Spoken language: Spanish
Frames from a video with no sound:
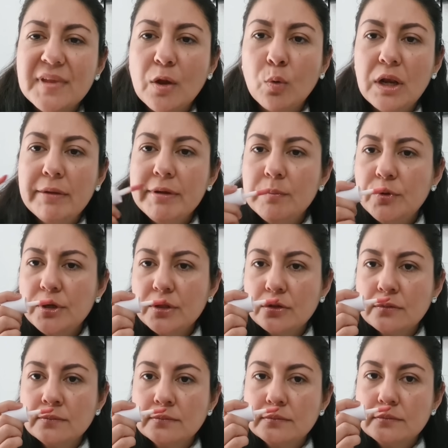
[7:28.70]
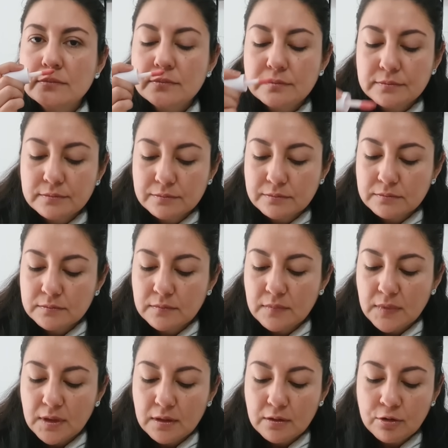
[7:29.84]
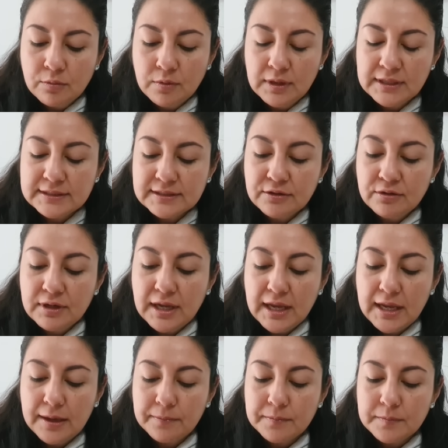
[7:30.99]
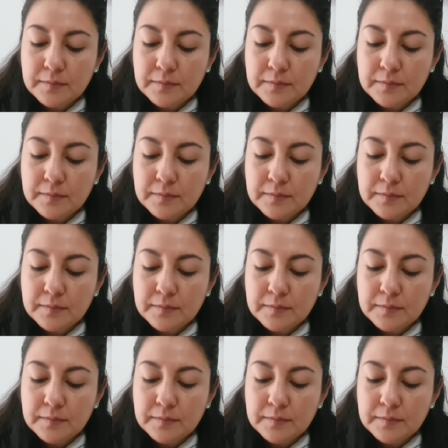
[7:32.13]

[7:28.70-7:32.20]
Huele bien bonito. Como les digo que...